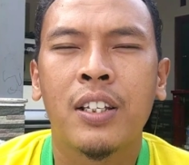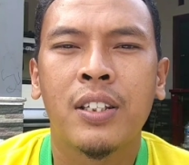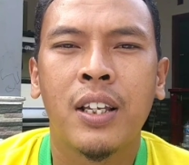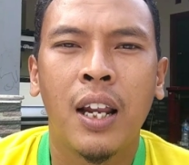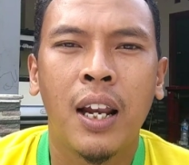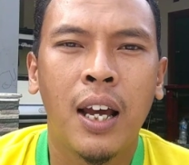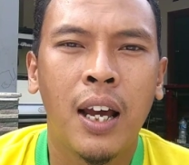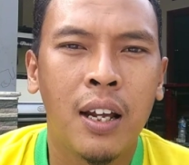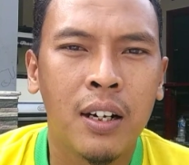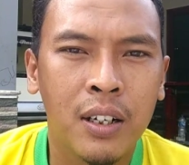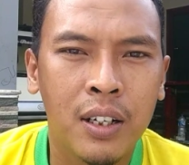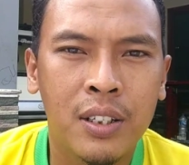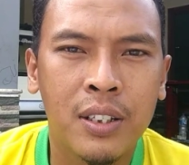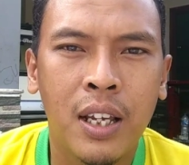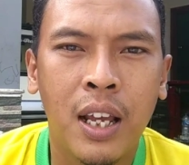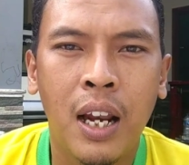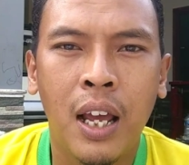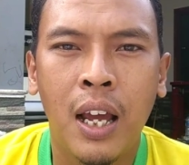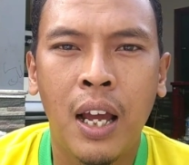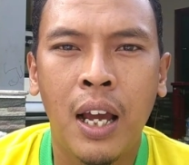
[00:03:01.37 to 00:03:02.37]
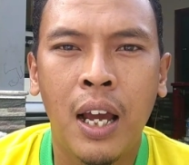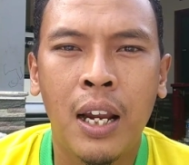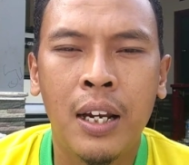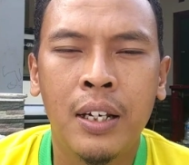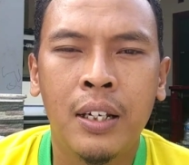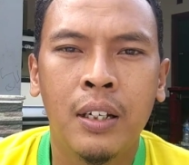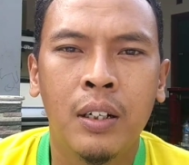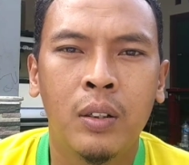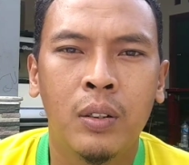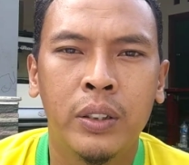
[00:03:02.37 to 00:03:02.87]

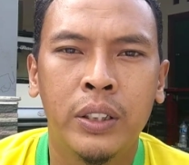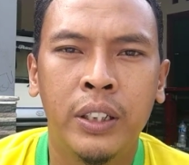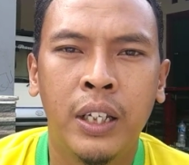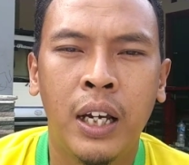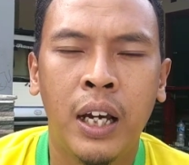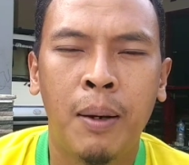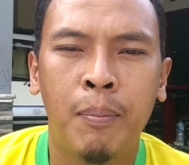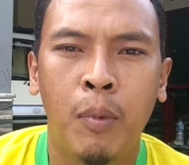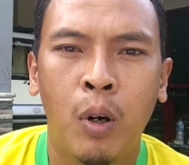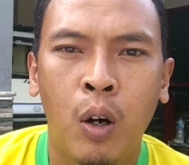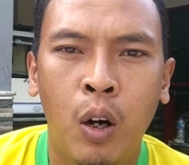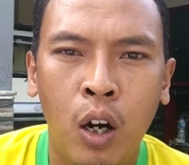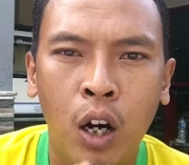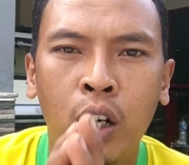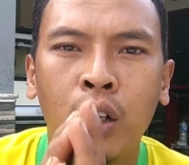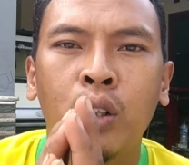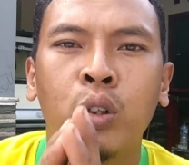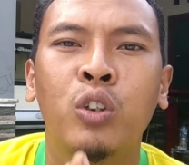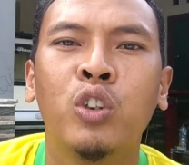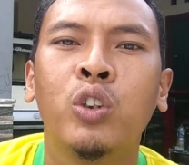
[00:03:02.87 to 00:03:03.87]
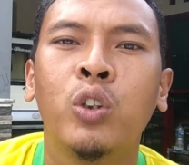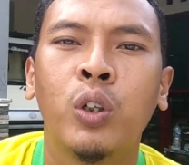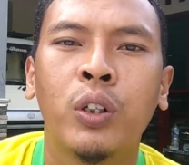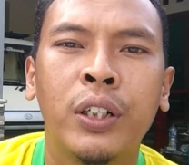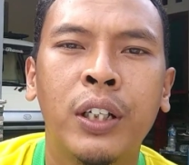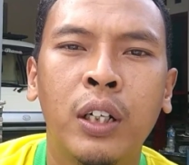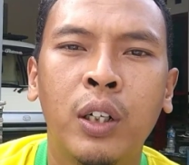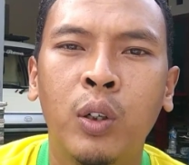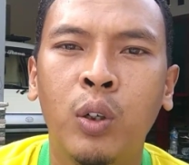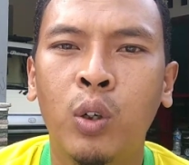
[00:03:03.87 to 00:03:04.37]
kesalahan-kesalahan, ya mohon
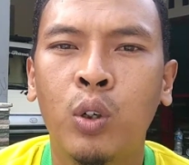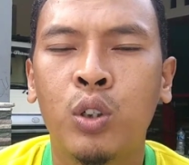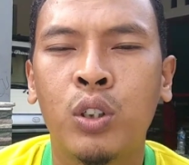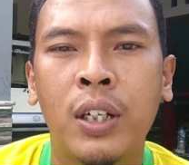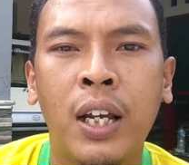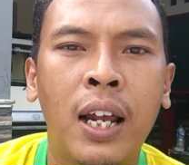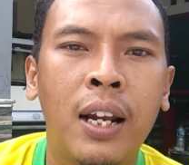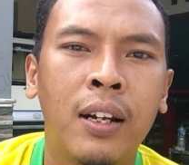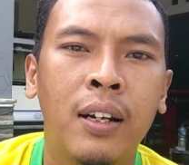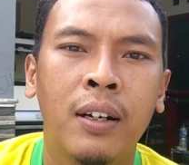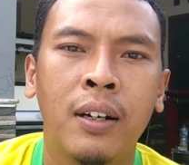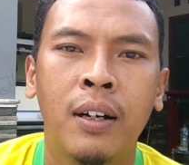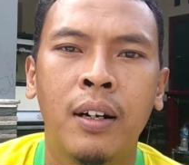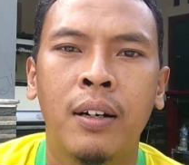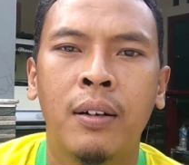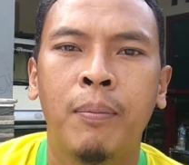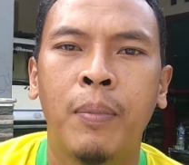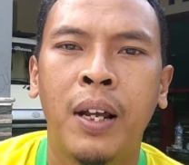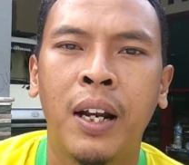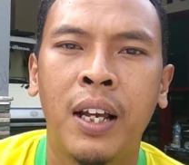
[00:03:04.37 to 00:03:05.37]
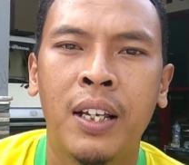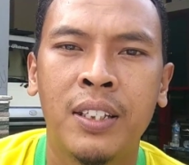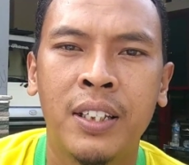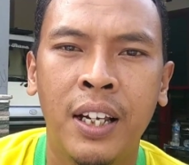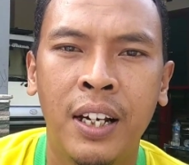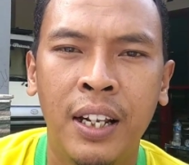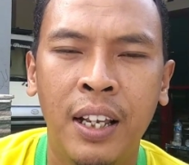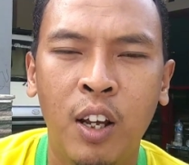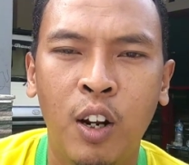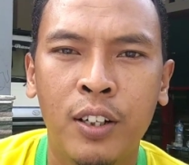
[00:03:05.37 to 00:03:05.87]
untuk diluruskan para
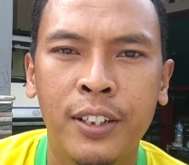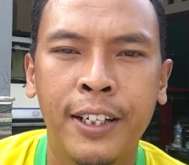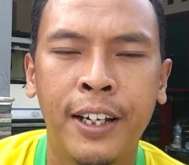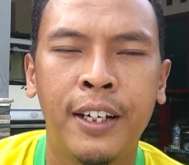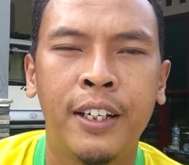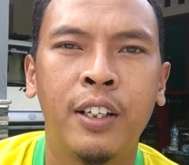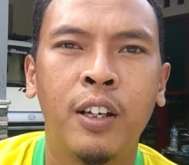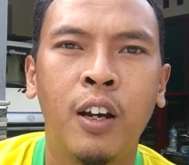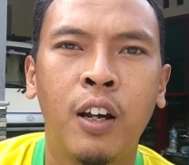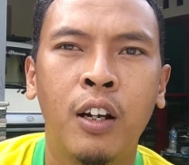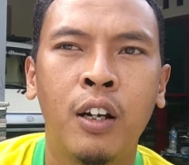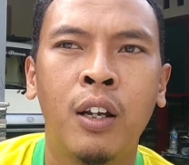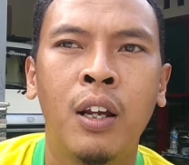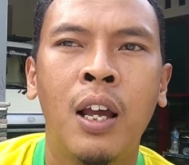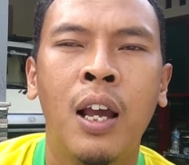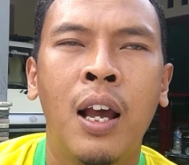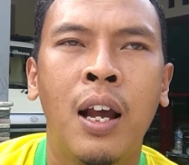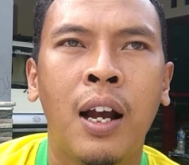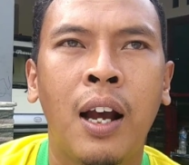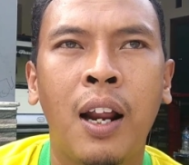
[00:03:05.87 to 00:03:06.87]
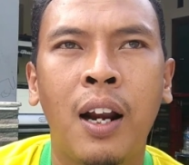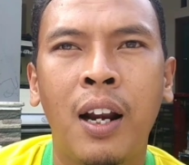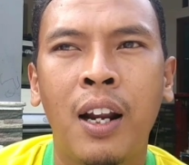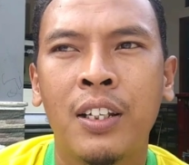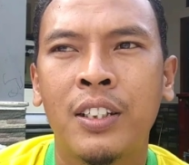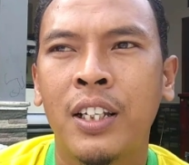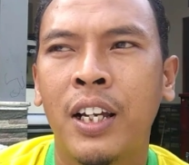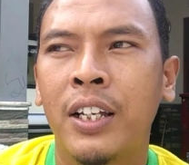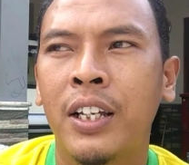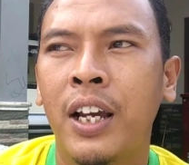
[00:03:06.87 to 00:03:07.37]
senior-senior karena
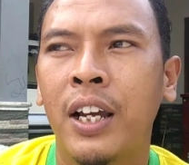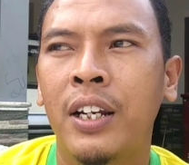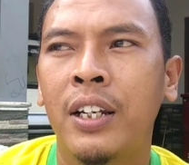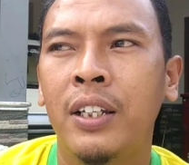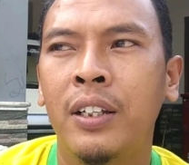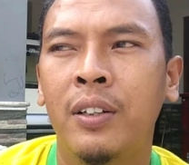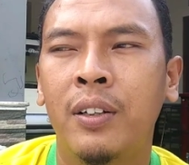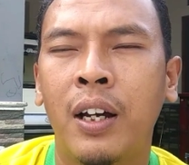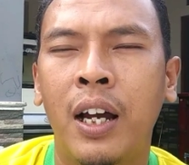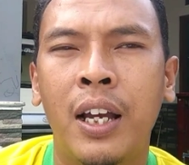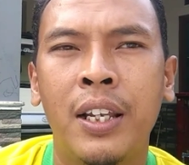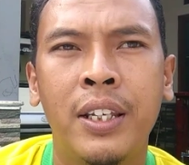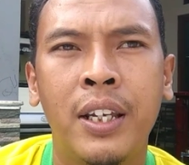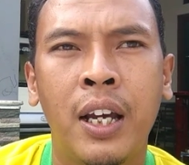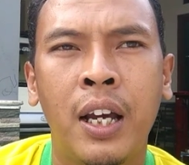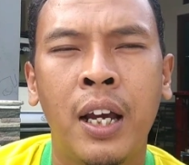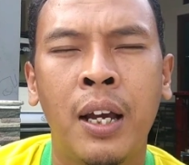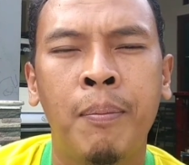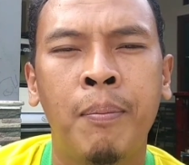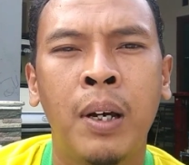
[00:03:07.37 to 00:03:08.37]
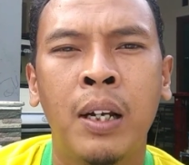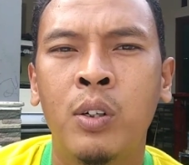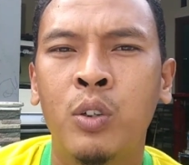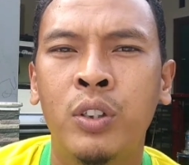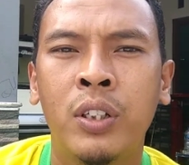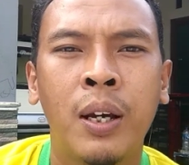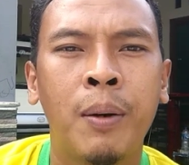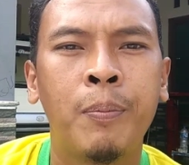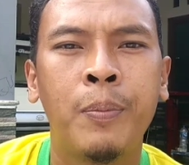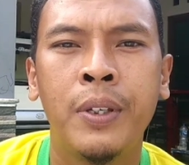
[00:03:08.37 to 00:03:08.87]
saya ini ya hanya
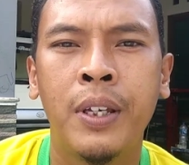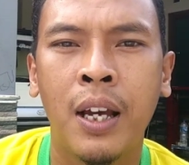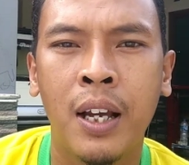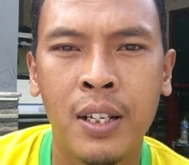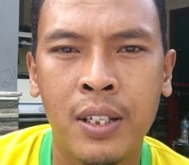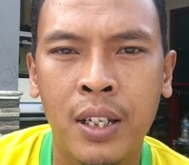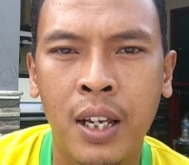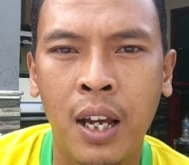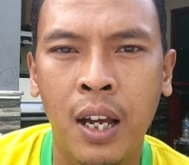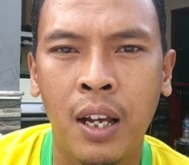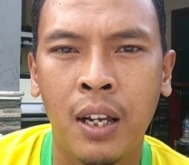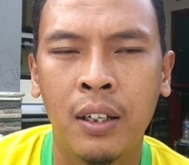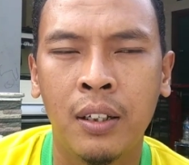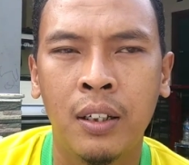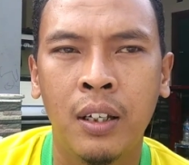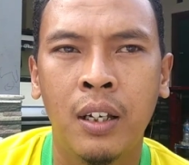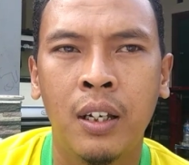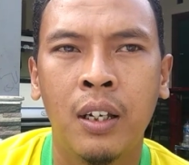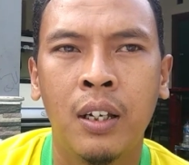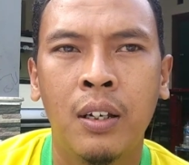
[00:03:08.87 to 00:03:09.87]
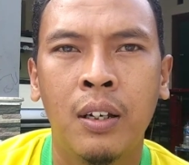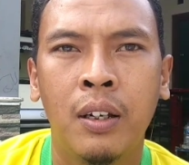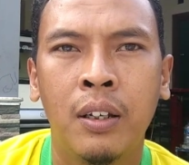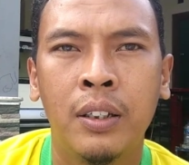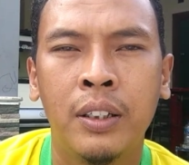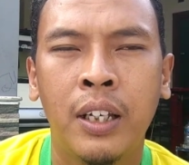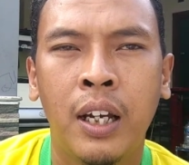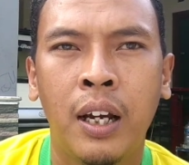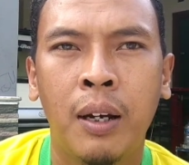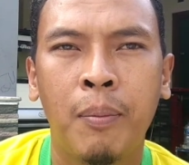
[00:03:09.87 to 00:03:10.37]
manusia biasa
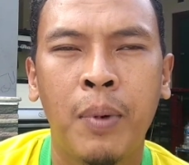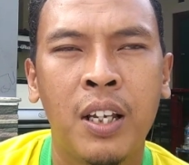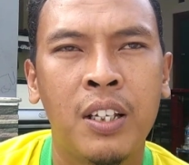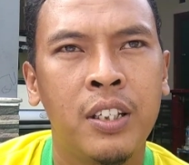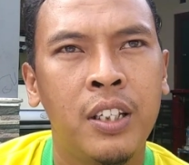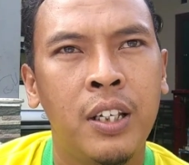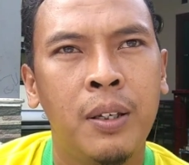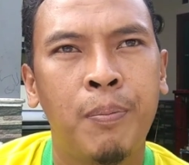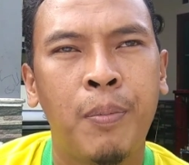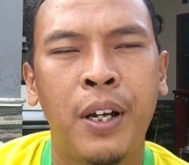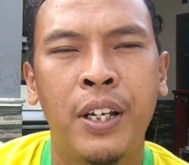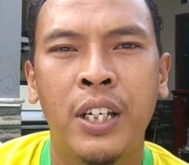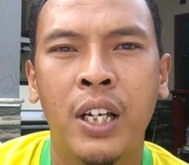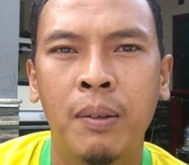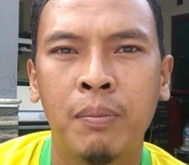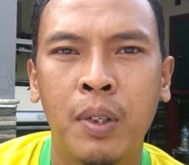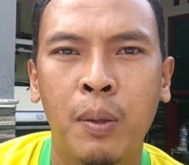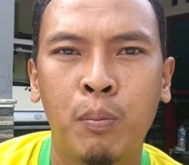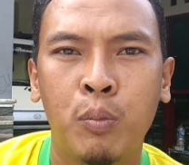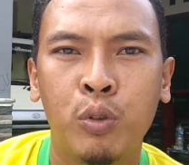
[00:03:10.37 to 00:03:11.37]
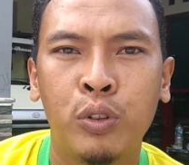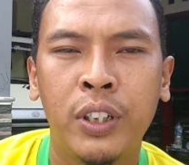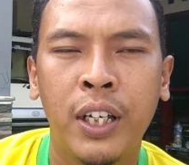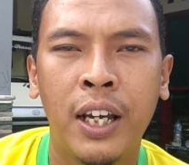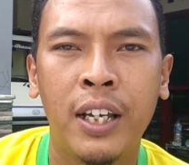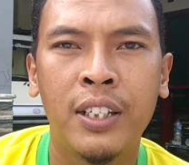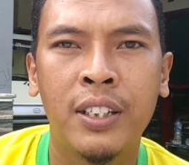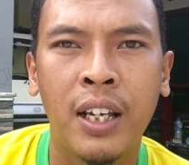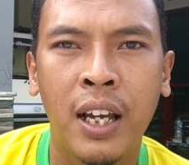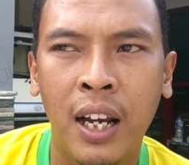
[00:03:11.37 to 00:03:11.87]
yang masih banyak
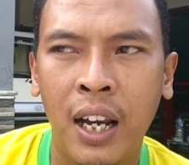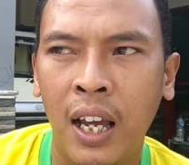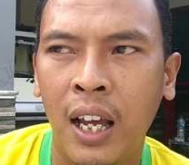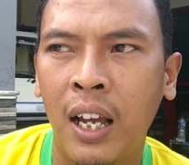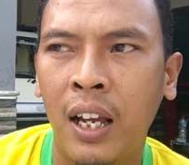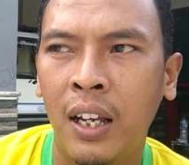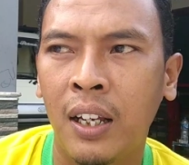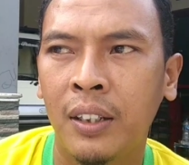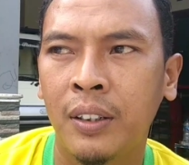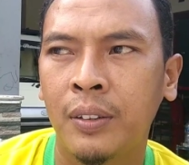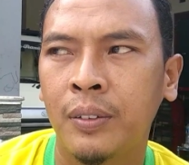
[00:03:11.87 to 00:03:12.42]
mempunyai salah.